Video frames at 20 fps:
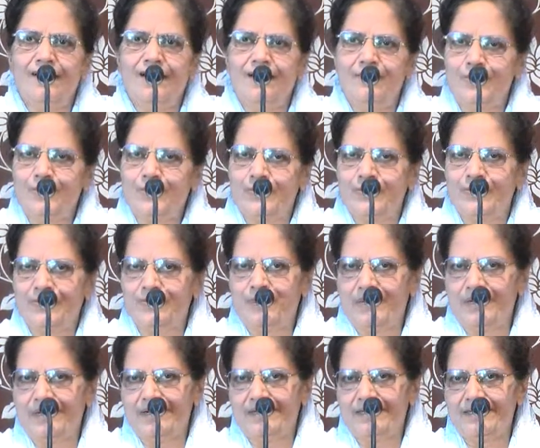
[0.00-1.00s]
ఆమెకు
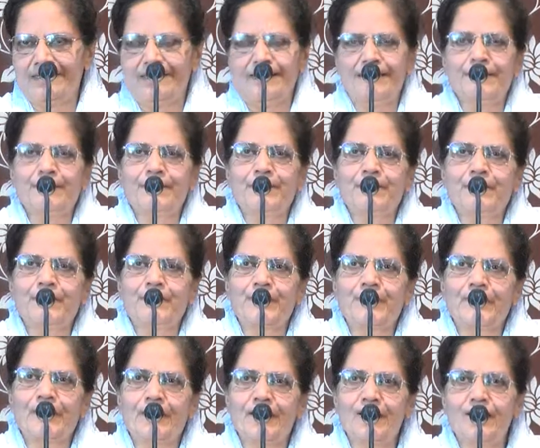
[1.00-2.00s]
తొందరపాటు లేదు కానీ
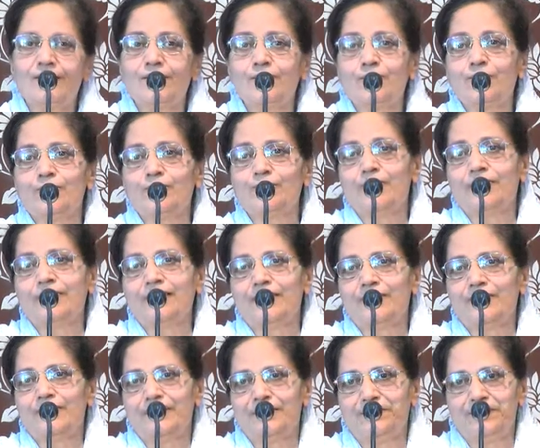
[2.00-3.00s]
ఏసుకు దూరంగా
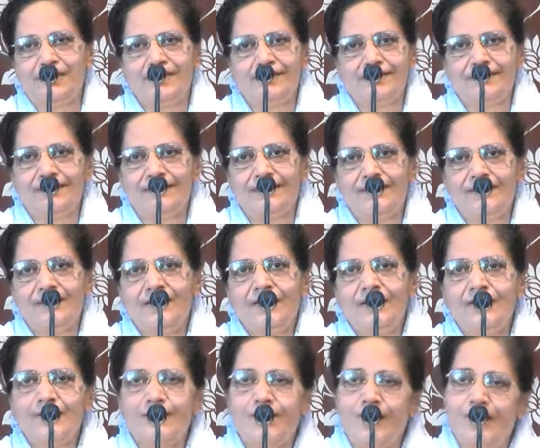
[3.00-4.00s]
ఉన్న మార్త
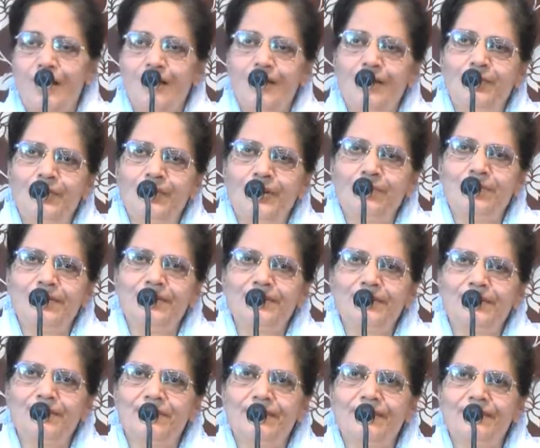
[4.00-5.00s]
చాలా పనులు
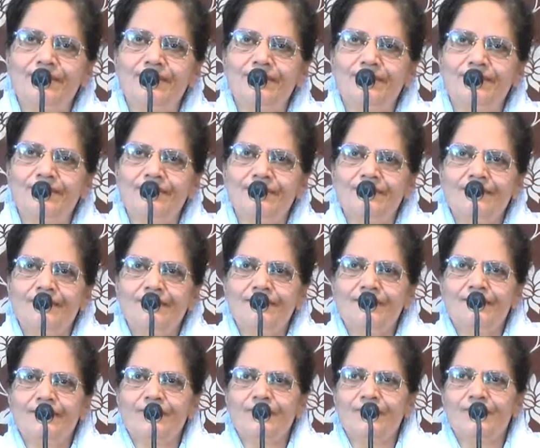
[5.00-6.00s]
పెట్టుకున్న మార్తకు
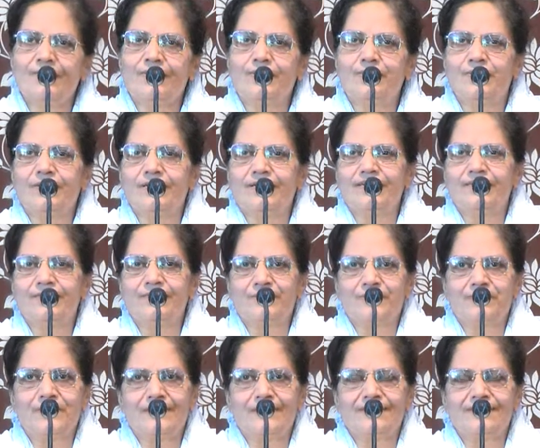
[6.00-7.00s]
తొందరపాటు
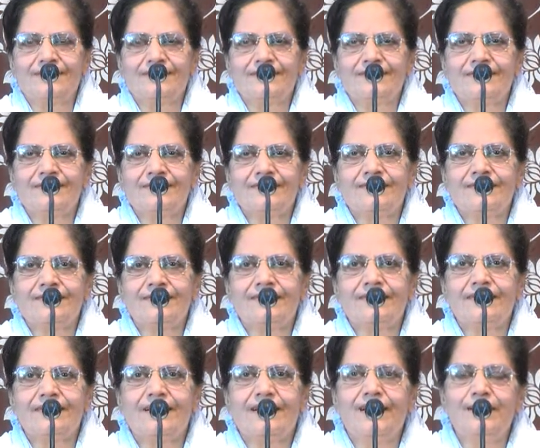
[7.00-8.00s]
ఎక్కువైపోయింది
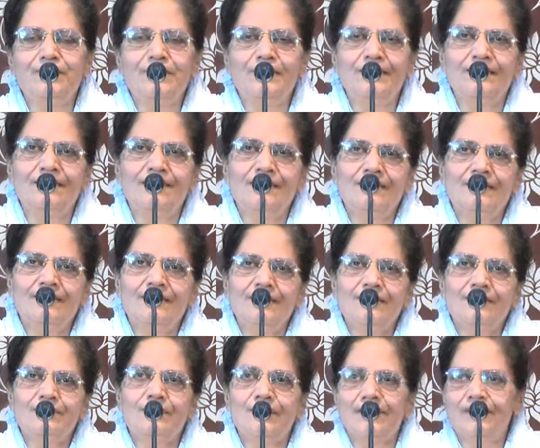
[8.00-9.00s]
ఆమె
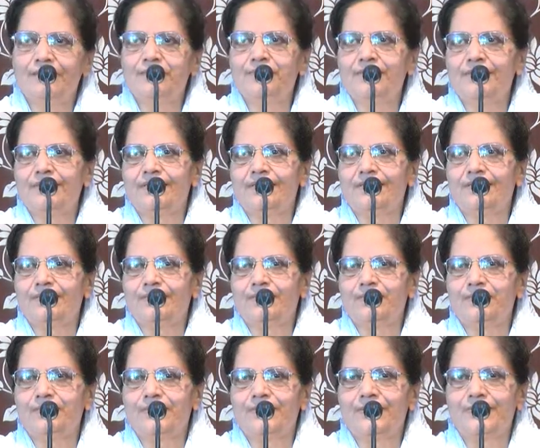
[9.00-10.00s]
మరియ మీద
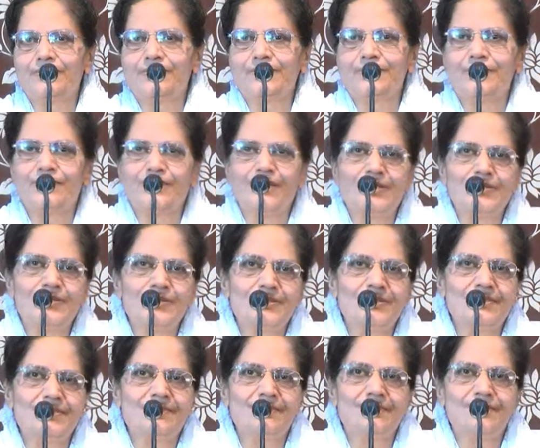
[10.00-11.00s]
కోపడుతుంది చిరాకు
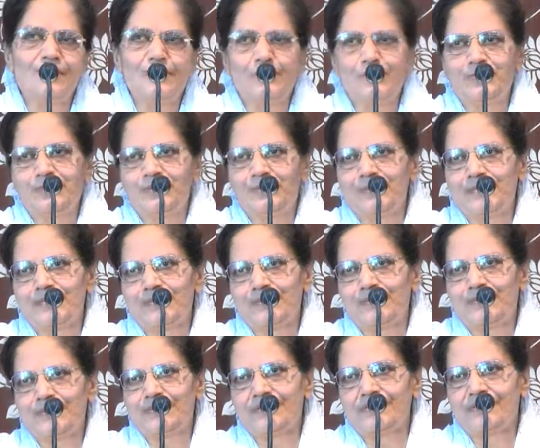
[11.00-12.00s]
వచ్చేసింది ఏసు ప్రభు
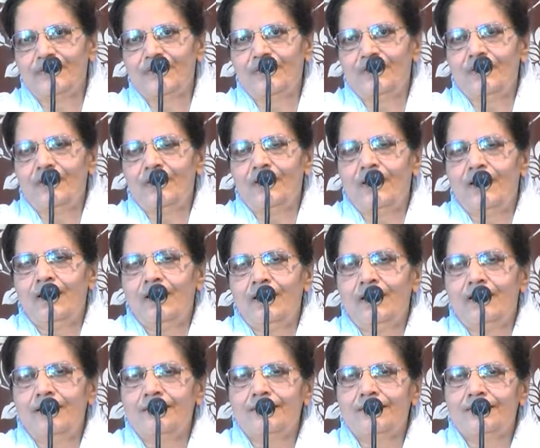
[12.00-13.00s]
దగ్గరకు వచ్చి
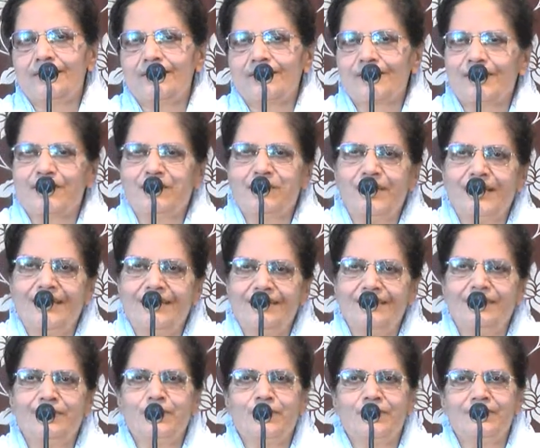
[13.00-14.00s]
షీఈస్
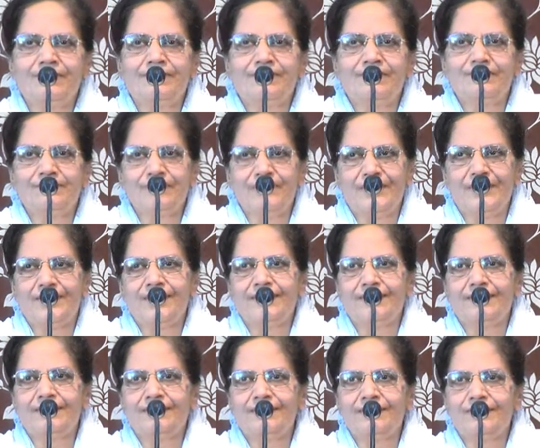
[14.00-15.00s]
కంప్లైనింగ్ అబౌట్ మేరీ
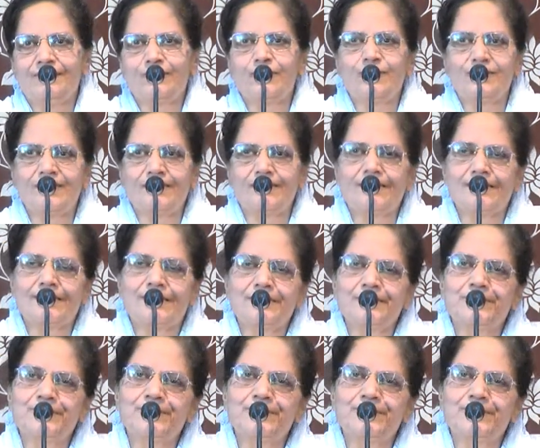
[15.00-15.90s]
టు జీసస్